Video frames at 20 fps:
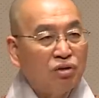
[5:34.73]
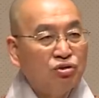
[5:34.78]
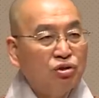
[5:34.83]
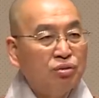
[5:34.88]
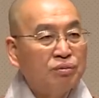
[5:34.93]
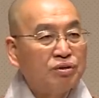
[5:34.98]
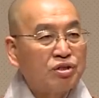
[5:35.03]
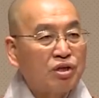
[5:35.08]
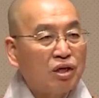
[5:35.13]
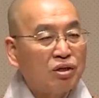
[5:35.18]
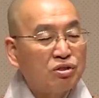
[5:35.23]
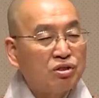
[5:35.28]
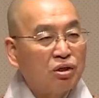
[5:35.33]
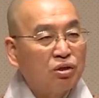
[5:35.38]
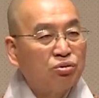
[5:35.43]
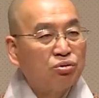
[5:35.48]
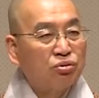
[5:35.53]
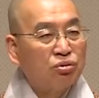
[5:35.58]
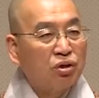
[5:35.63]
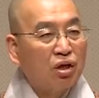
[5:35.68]
한 집에서 안
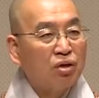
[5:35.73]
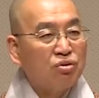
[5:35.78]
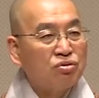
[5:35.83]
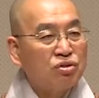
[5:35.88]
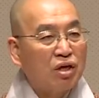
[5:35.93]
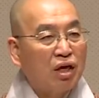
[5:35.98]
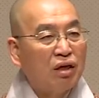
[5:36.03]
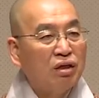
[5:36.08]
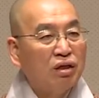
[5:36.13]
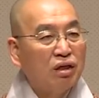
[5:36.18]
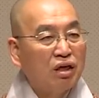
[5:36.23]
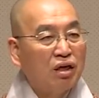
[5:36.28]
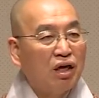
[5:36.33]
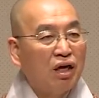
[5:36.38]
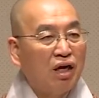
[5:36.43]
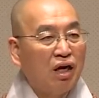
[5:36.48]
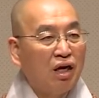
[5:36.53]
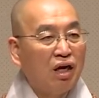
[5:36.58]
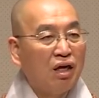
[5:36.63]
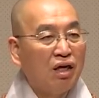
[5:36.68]
살고 따로
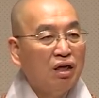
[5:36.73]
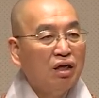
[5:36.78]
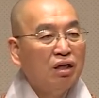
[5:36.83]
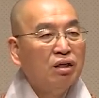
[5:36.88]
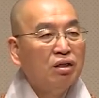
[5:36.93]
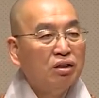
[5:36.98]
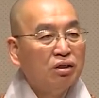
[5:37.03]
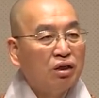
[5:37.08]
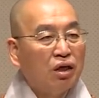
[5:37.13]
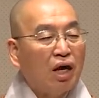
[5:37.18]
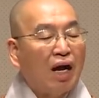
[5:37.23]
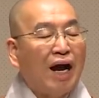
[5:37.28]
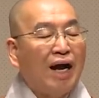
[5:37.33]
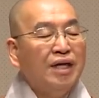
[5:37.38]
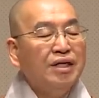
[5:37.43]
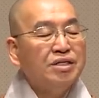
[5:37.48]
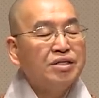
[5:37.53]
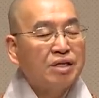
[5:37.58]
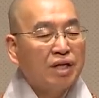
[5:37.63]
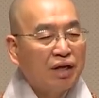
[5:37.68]
사니까
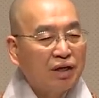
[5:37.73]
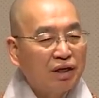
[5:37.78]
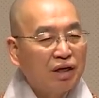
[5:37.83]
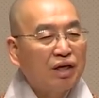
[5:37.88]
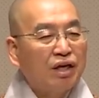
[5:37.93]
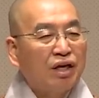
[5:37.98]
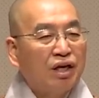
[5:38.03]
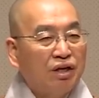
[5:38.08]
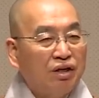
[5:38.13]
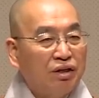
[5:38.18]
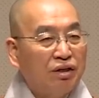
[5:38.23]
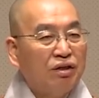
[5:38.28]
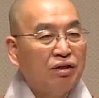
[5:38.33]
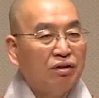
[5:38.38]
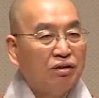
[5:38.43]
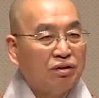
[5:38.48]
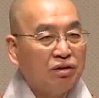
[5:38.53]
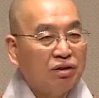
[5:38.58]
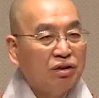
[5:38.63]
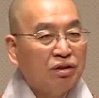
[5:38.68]
아이
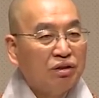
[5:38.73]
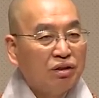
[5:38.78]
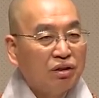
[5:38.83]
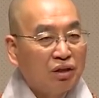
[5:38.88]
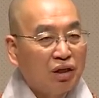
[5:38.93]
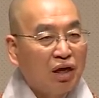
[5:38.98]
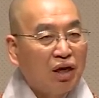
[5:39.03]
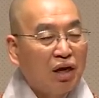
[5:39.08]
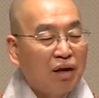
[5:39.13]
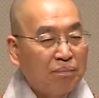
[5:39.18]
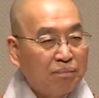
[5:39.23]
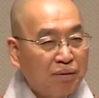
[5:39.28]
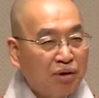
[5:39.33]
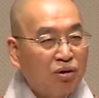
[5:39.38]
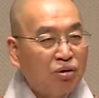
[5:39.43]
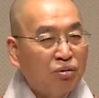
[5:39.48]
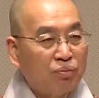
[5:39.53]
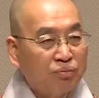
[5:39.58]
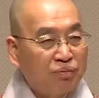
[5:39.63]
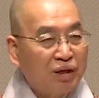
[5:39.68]
생각에는 난
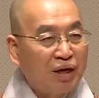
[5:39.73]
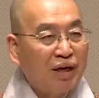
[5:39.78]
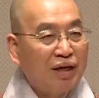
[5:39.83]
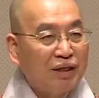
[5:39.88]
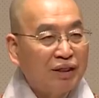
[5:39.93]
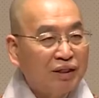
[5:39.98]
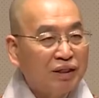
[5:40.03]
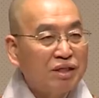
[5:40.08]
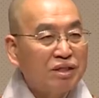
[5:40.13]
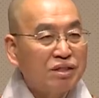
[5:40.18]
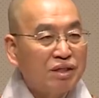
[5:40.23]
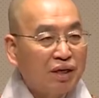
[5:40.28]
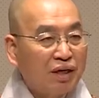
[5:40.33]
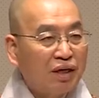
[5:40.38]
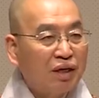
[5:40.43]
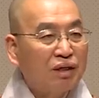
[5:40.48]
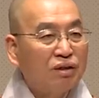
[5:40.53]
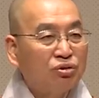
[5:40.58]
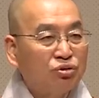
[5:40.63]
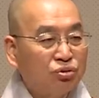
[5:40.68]
아빠가 없다 이렇게
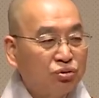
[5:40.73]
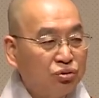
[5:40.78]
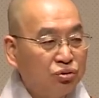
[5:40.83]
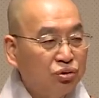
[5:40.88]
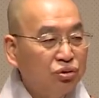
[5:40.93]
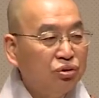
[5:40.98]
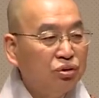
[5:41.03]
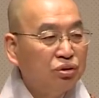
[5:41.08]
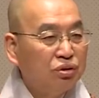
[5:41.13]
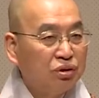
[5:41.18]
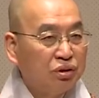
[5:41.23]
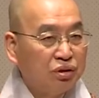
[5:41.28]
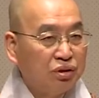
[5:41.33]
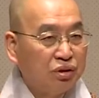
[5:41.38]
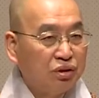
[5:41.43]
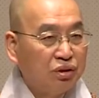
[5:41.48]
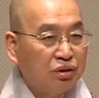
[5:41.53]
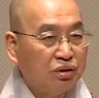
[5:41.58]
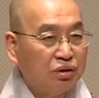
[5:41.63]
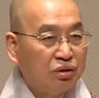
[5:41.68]
생각할 수도
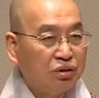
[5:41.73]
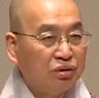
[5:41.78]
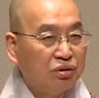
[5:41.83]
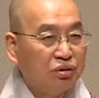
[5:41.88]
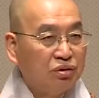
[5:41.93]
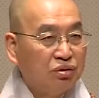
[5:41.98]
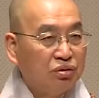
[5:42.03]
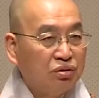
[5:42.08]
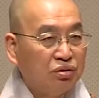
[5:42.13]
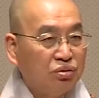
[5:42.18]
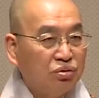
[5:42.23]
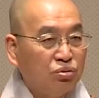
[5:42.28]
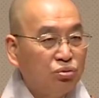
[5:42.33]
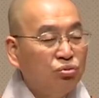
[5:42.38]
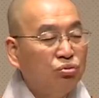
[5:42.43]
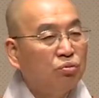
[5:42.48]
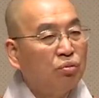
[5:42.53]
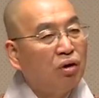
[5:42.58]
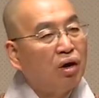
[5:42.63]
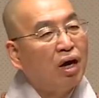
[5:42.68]
있지. 굳이
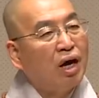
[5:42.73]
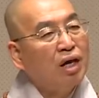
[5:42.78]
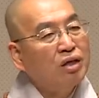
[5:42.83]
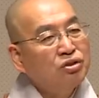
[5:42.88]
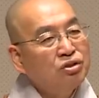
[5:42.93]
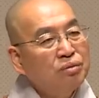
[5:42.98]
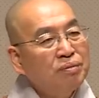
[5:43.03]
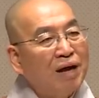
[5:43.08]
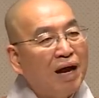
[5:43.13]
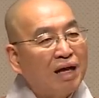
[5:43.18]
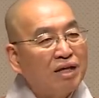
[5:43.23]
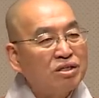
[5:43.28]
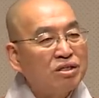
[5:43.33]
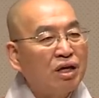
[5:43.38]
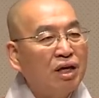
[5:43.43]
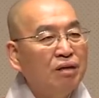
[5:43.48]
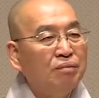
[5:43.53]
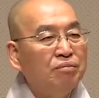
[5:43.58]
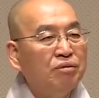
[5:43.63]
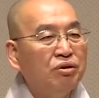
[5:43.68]
뭐한 집에 안
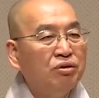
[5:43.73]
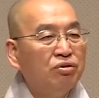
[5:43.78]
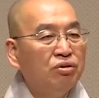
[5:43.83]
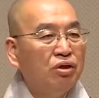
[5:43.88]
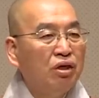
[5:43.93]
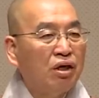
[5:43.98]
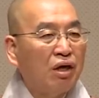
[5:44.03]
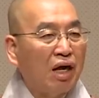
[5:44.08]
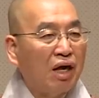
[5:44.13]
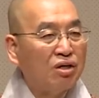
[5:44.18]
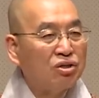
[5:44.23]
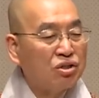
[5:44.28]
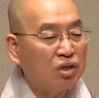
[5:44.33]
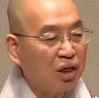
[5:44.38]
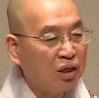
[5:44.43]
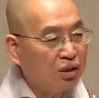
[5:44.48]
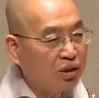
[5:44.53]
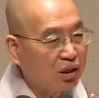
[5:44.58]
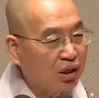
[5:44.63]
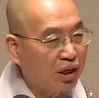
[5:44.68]
살면 돼. 안
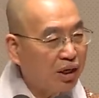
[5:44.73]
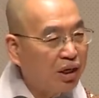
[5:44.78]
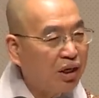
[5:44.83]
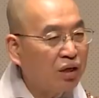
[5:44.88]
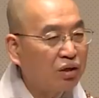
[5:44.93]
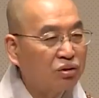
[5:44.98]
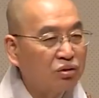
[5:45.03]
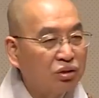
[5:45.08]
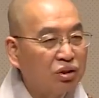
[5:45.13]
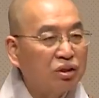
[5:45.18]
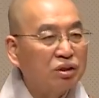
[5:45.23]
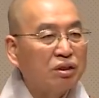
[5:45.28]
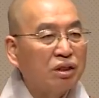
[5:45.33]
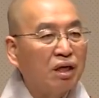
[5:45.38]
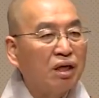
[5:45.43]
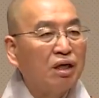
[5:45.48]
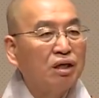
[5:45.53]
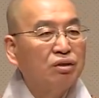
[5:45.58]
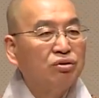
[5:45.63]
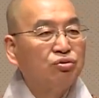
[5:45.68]
사니까 애가 그렇게
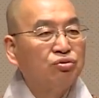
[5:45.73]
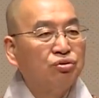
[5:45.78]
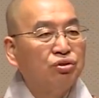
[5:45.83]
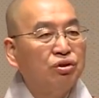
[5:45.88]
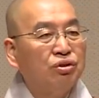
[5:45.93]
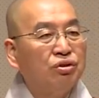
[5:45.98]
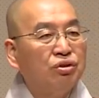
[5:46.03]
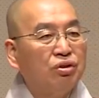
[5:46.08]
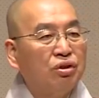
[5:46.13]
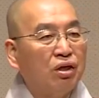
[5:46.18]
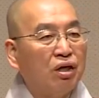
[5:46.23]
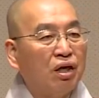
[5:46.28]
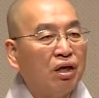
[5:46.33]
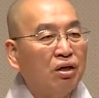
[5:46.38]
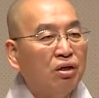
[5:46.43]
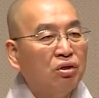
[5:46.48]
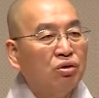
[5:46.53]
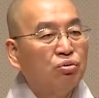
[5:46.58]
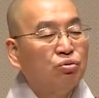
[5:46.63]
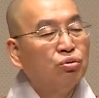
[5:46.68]
생각할 수
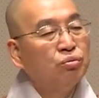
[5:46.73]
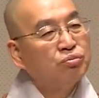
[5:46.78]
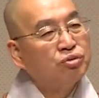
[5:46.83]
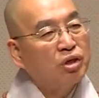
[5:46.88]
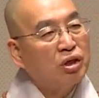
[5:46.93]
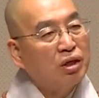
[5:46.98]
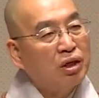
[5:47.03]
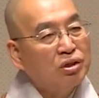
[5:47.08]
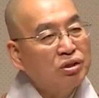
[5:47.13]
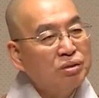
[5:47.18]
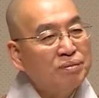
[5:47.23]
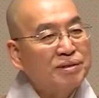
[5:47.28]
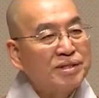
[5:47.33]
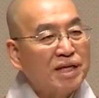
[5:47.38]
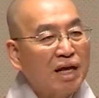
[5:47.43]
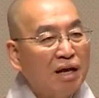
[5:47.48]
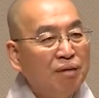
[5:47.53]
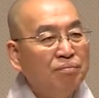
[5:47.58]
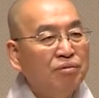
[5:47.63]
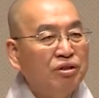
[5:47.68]
있는데 그럼 자기가 한 집에
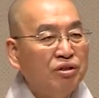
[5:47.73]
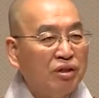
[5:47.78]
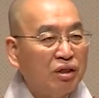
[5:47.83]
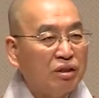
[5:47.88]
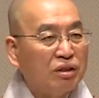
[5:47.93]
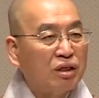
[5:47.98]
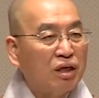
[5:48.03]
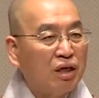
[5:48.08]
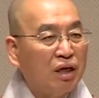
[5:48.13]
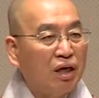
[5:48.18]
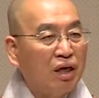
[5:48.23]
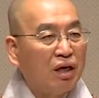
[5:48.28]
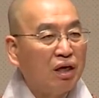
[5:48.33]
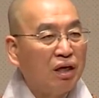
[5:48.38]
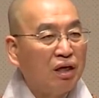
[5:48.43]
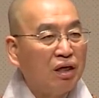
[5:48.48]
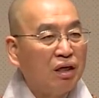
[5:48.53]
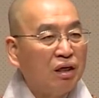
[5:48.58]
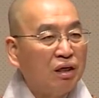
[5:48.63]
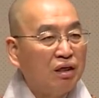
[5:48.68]
살면 되잖아.